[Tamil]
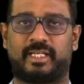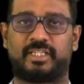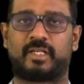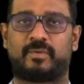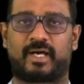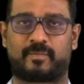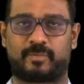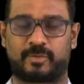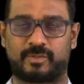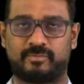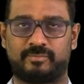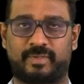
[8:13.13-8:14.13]

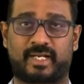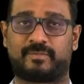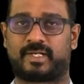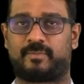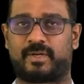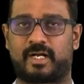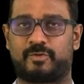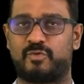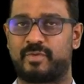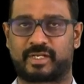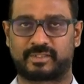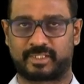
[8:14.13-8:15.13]
எதிர்பார்ப்போடும்
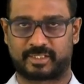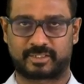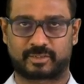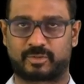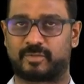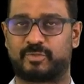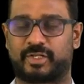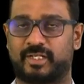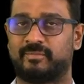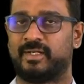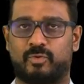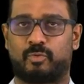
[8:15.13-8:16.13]
பரபரப்பாகவும் இருந்தது என்று கூற
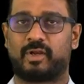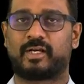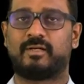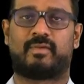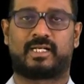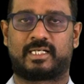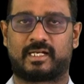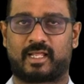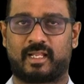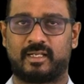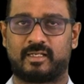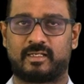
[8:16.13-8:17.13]
முடியும் உலக
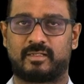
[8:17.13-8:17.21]
மக்களால்